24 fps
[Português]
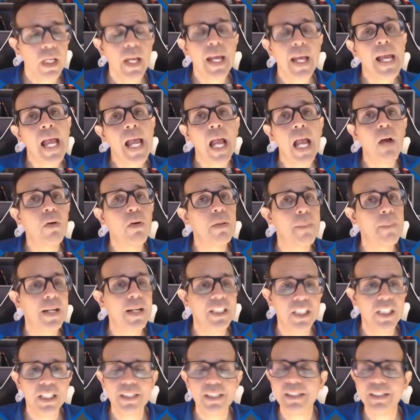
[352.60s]
é uma
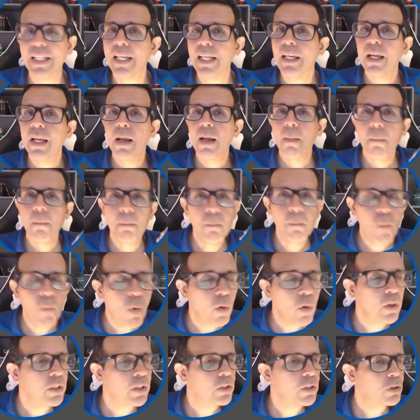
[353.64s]
imagem que tem
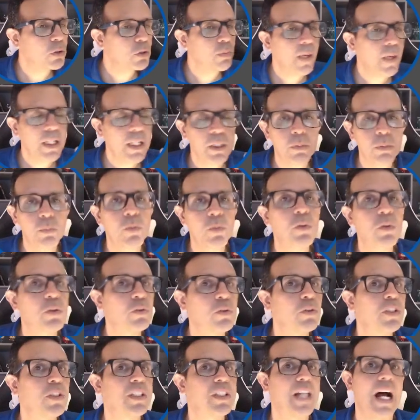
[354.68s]
muitos, mas
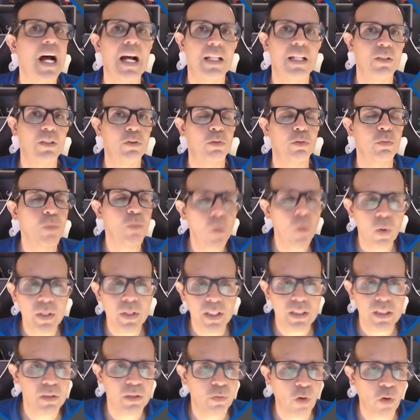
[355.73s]
muitos dados,
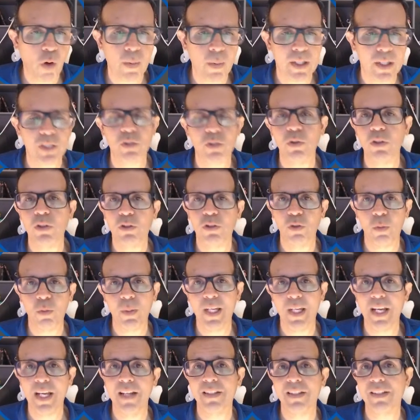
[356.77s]
muitas informações
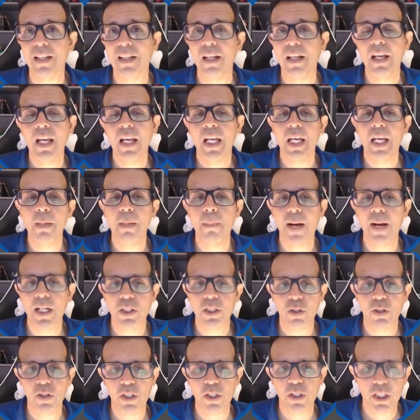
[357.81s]
sobre essa
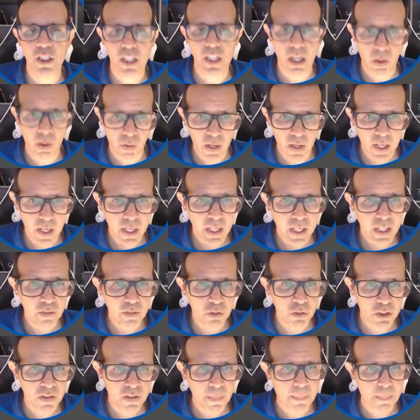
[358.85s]
imagem original. E
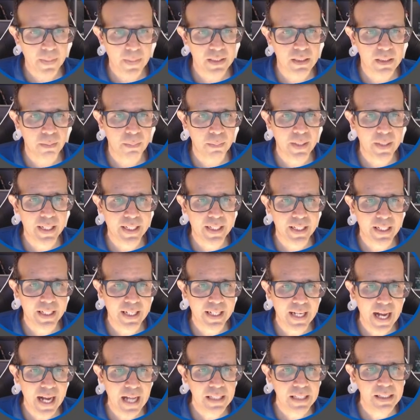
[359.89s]
você vai perceber que
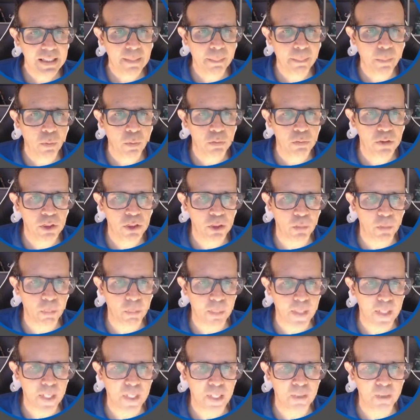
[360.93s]
cada pontinho
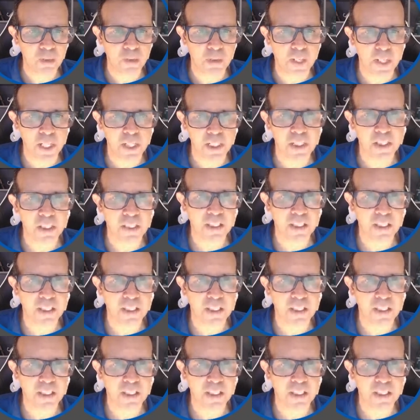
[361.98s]
branco que a gente tem